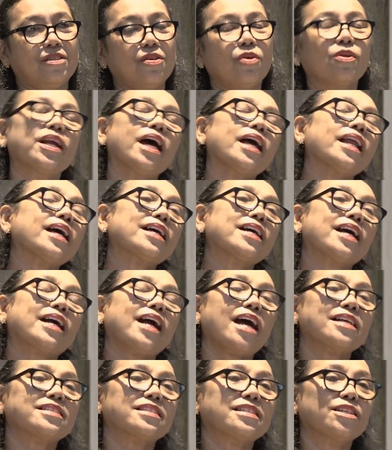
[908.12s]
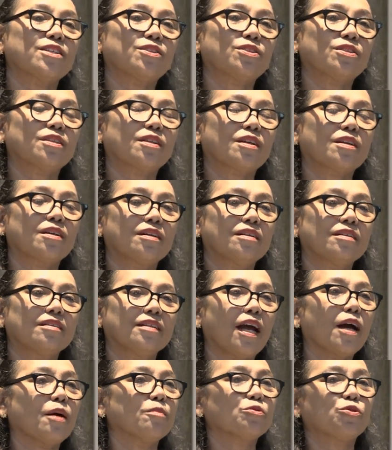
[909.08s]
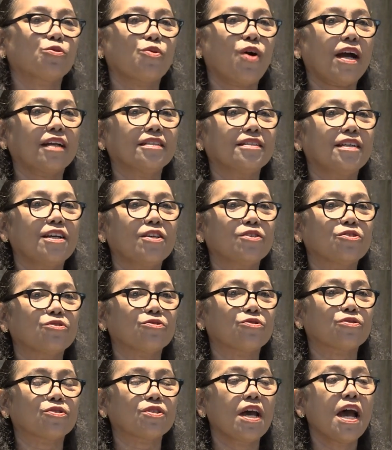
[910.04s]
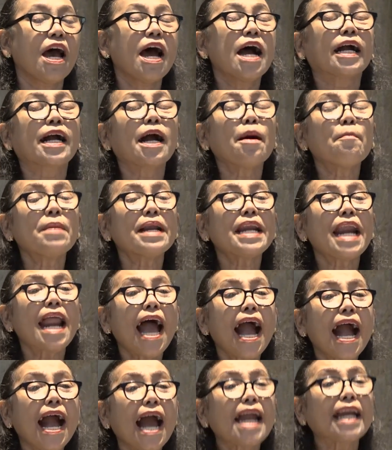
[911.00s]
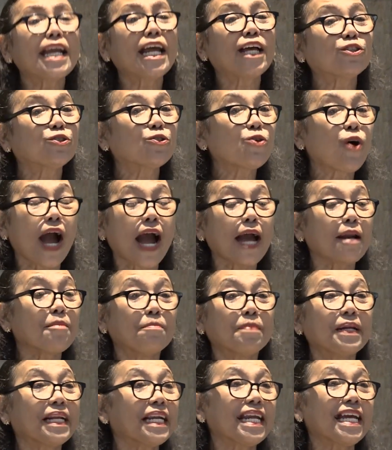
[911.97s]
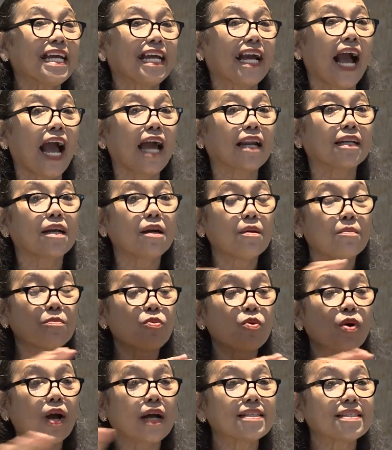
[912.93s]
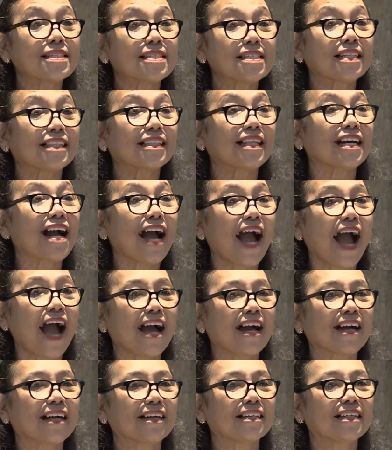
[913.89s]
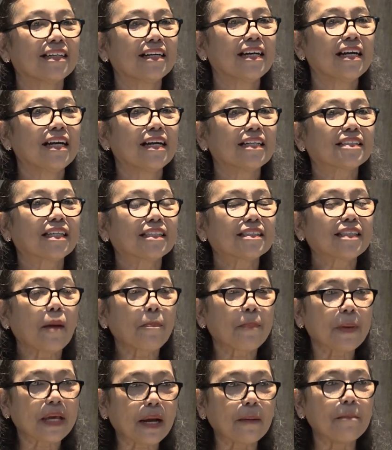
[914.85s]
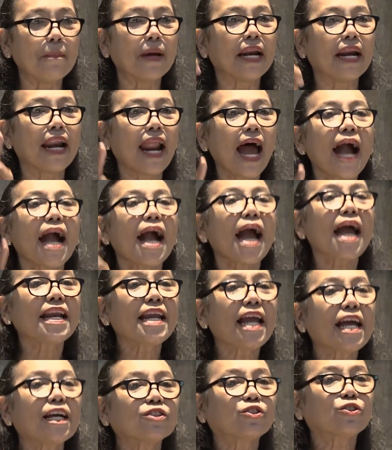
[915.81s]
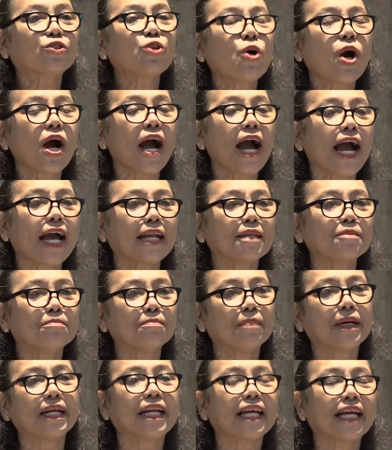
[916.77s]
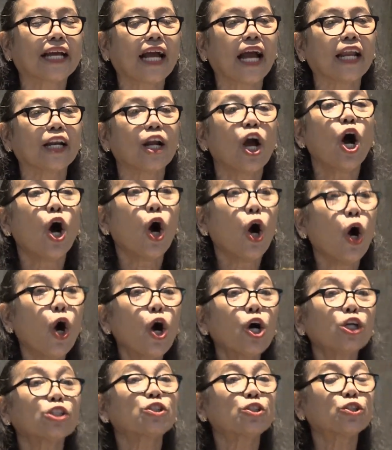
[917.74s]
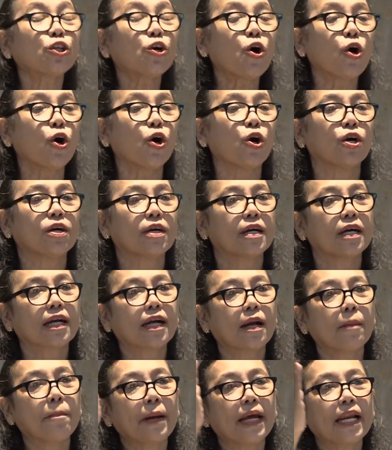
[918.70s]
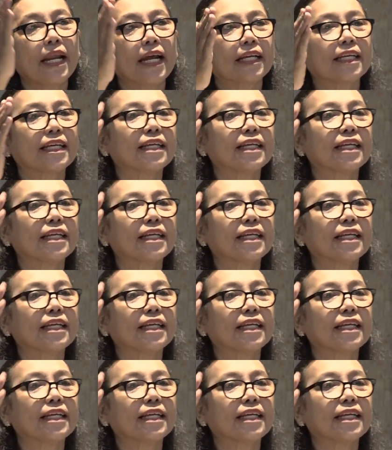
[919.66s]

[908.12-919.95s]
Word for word: Saudara kekasih dalam Tuhan Yesus. Kemenangan yang Tuhan berikan bukan setengah. Tetapi kemenangan yang Tuhan berikan utuh kepada